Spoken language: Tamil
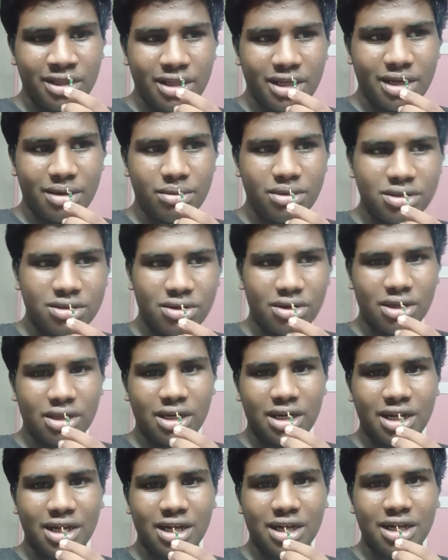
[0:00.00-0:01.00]
எப்படி
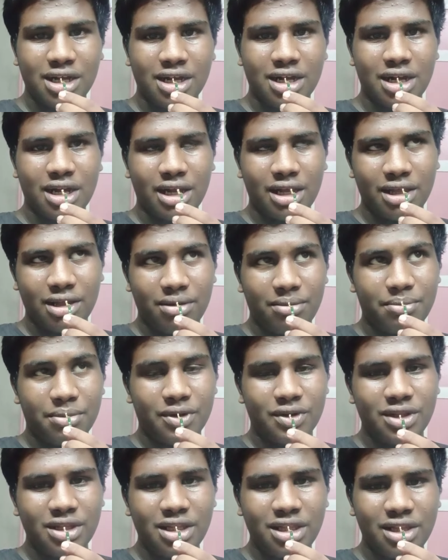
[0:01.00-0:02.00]
சொல்கிறதுனா இப்போ
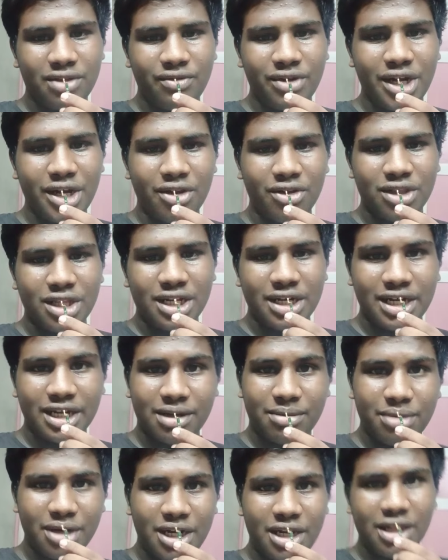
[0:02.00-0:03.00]
வந்து இந்த வீடியோ வந்து
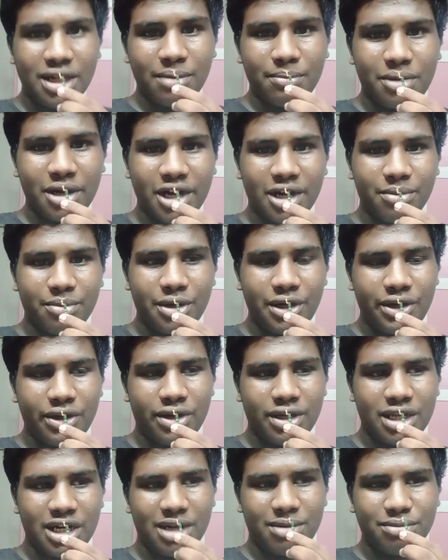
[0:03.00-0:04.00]
கிளிக் பண்ணி தான் பார்க்க
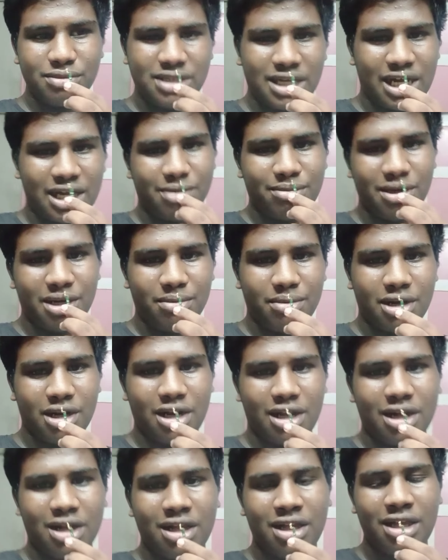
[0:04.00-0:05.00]
முடியும் அதெல்லாம் ஷேர் பண்ணி
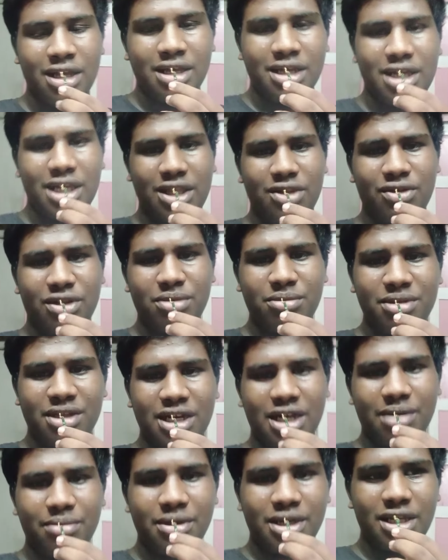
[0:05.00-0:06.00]
பார்க்கலாம் இது வந்து
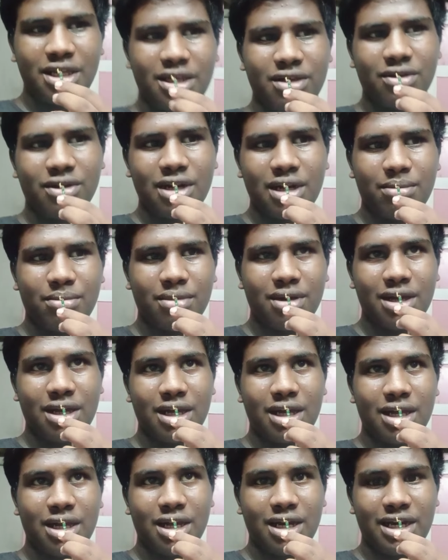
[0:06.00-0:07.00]
பார்த்தீங்கன்னா இப்படி நம்ம
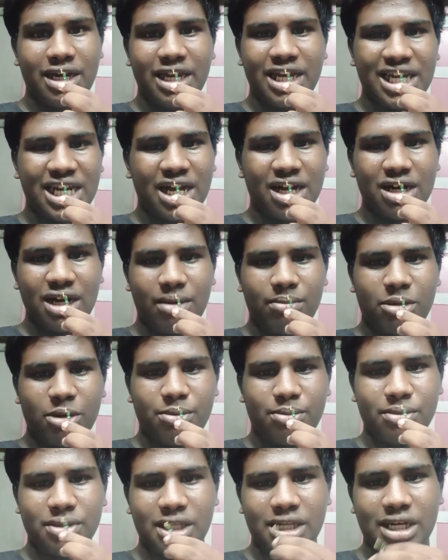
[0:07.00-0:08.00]
டிக்டாக்லாம்
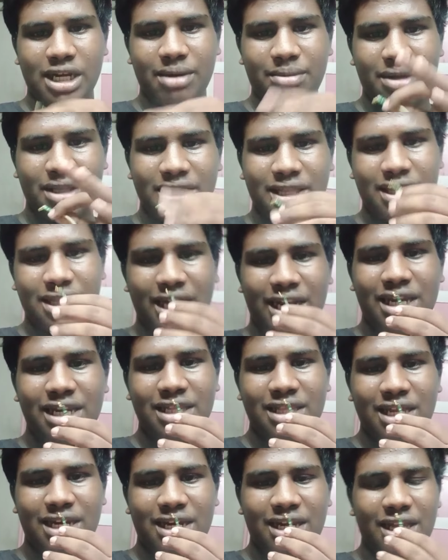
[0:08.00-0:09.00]
பார்ப்போம் பார்த்தீங்களா இப்படி
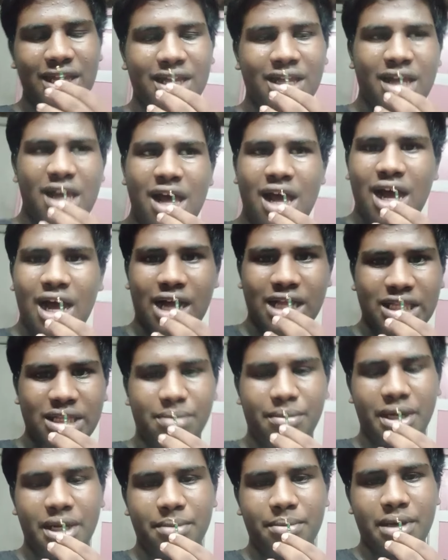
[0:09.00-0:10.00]
தள்ளி தள்ளி
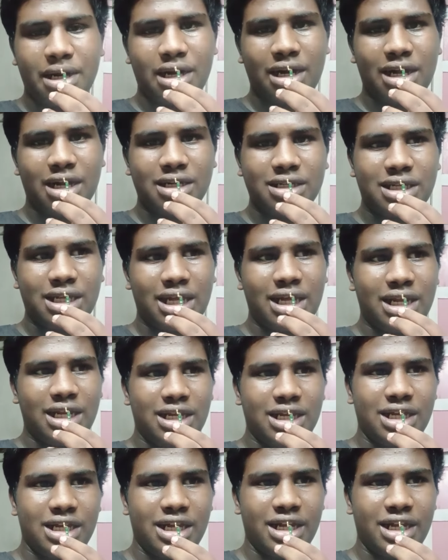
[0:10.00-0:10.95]
அந்த மாதிரி பார்க்கலாம் சரி